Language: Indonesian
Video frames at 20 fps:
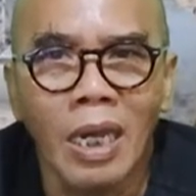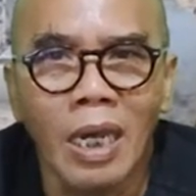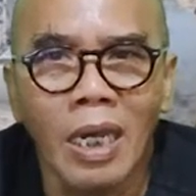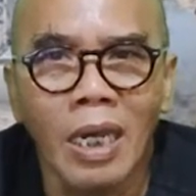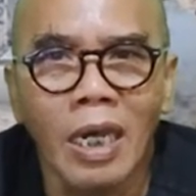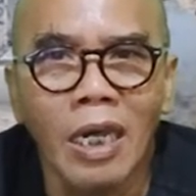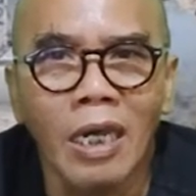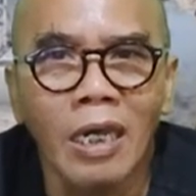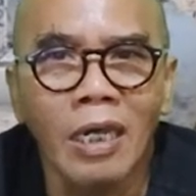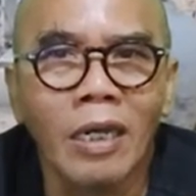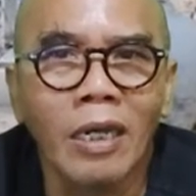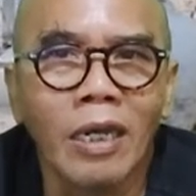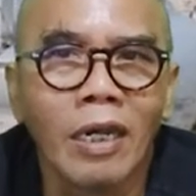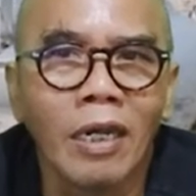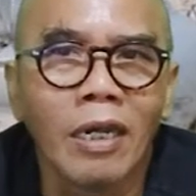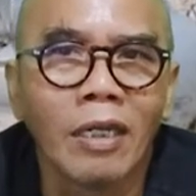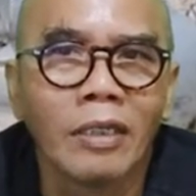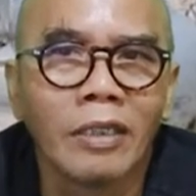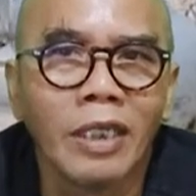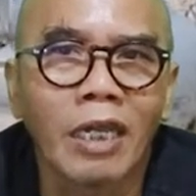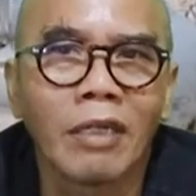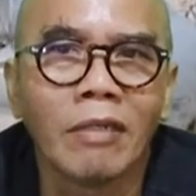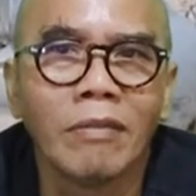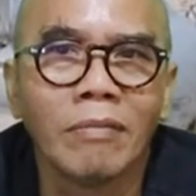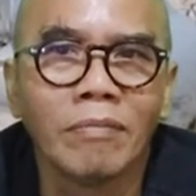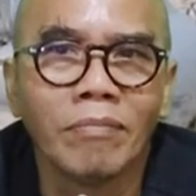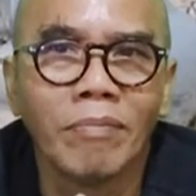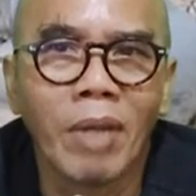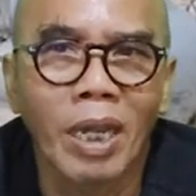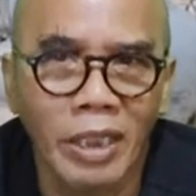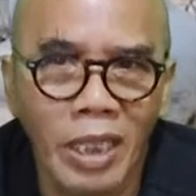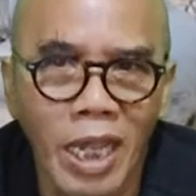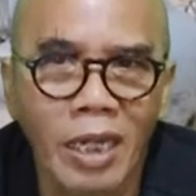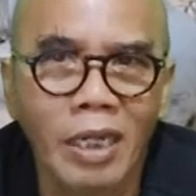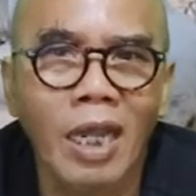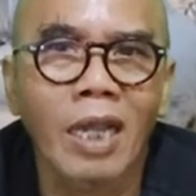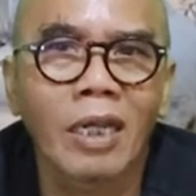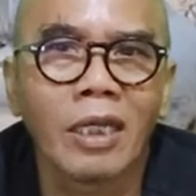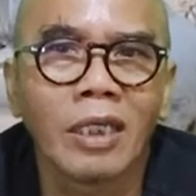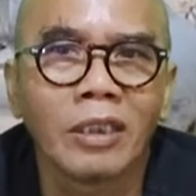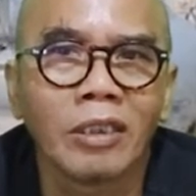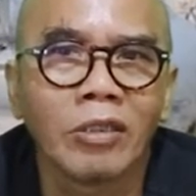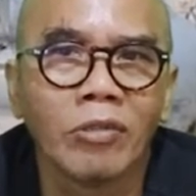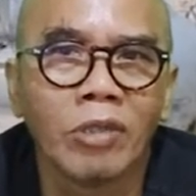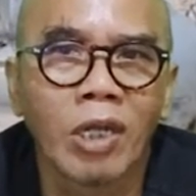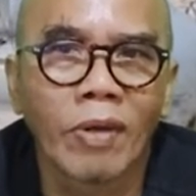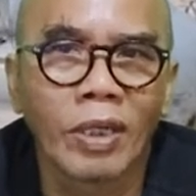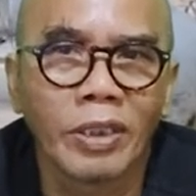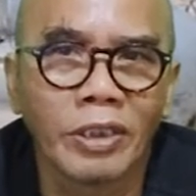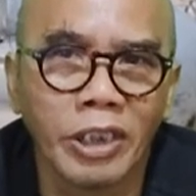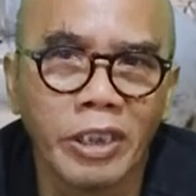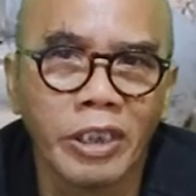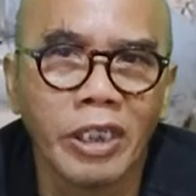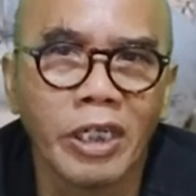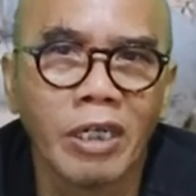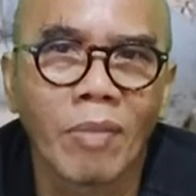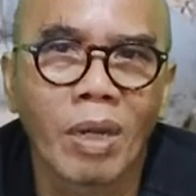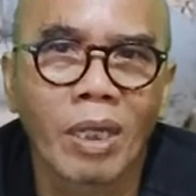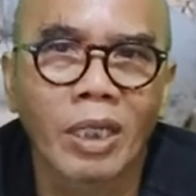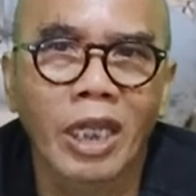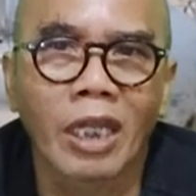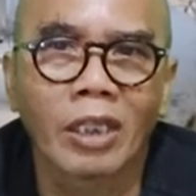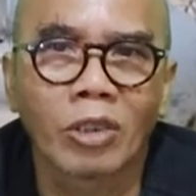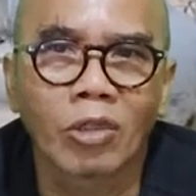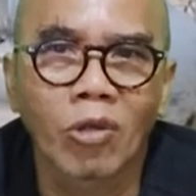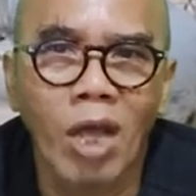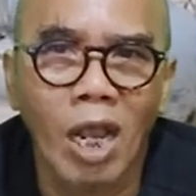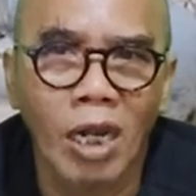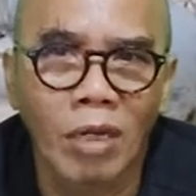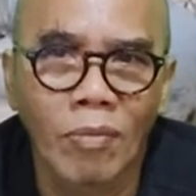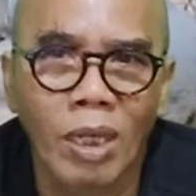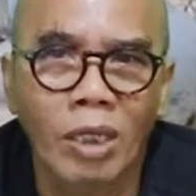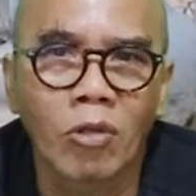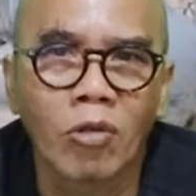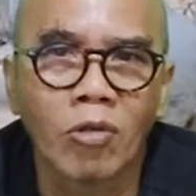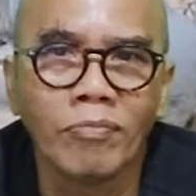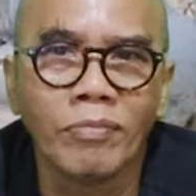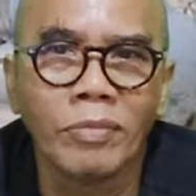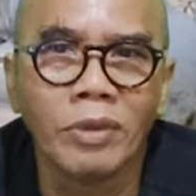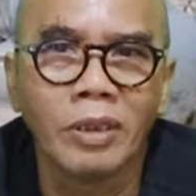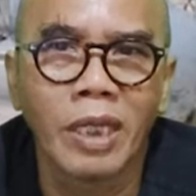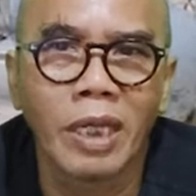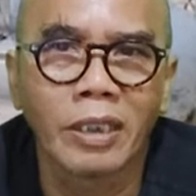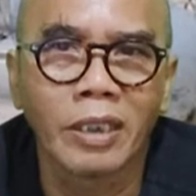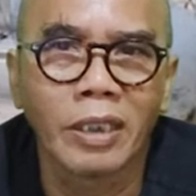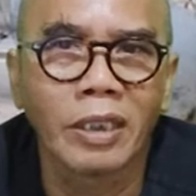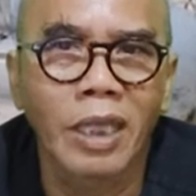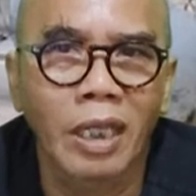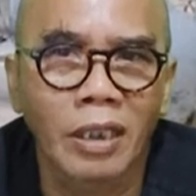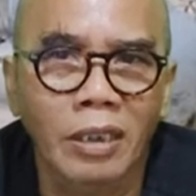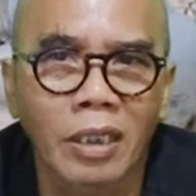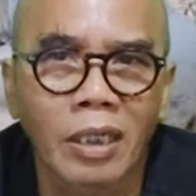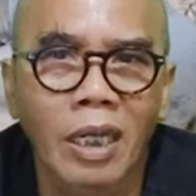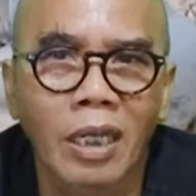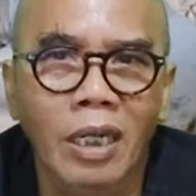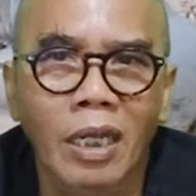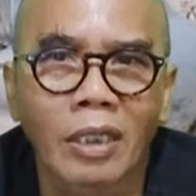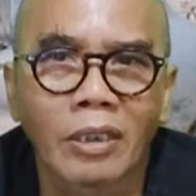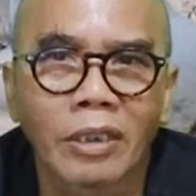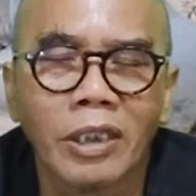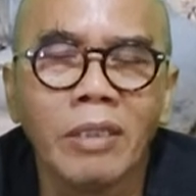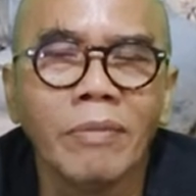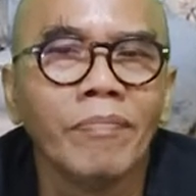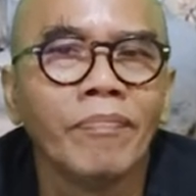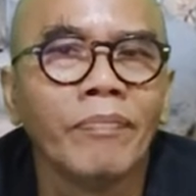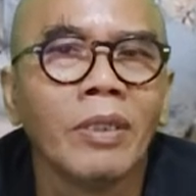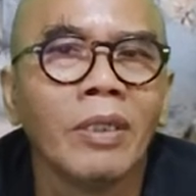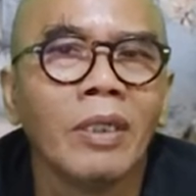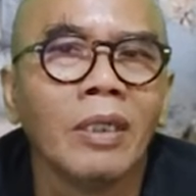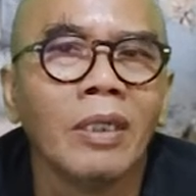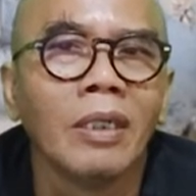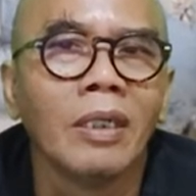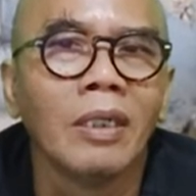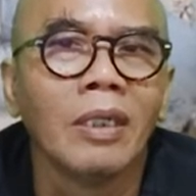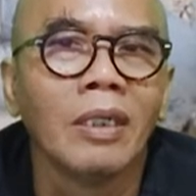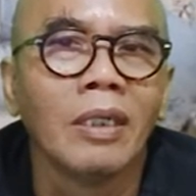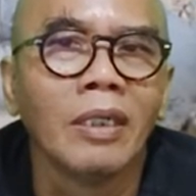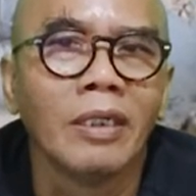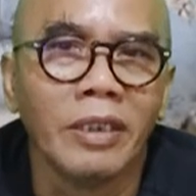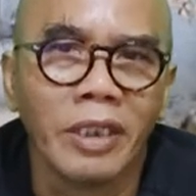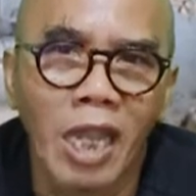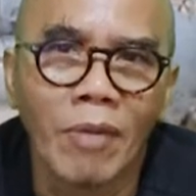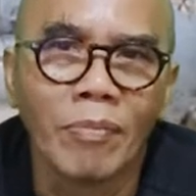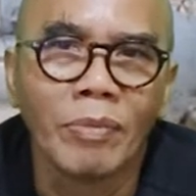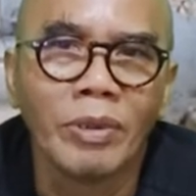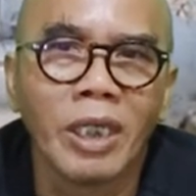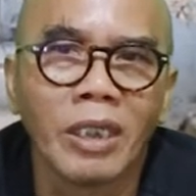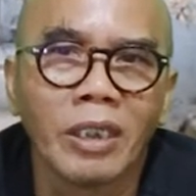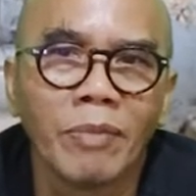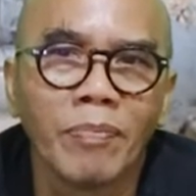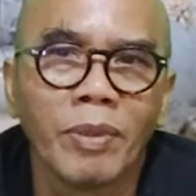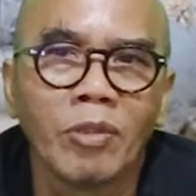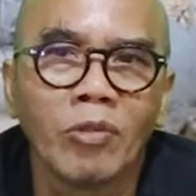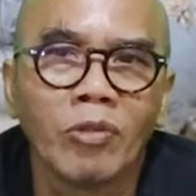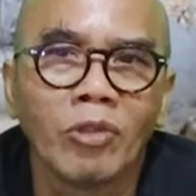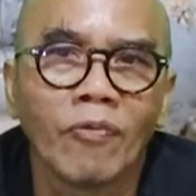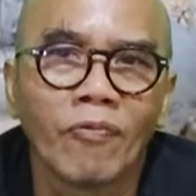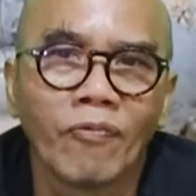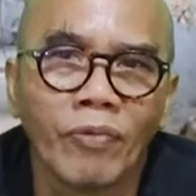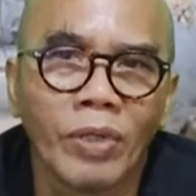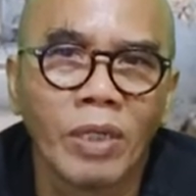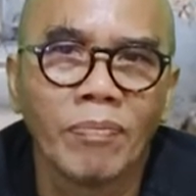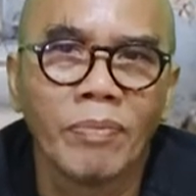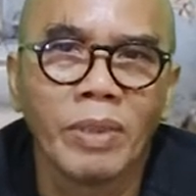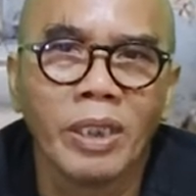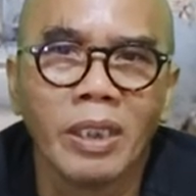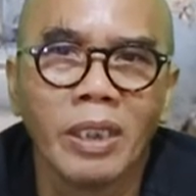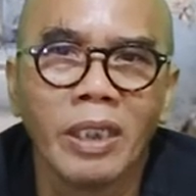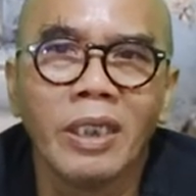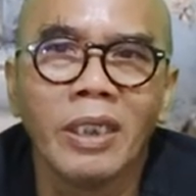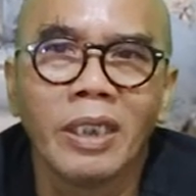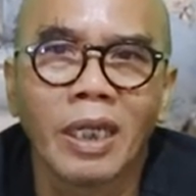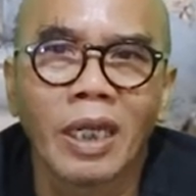Uh, dan bagian kangen Gunawan Cindil Marianto almarhum dari teater garasi dia menjadi penutup film ini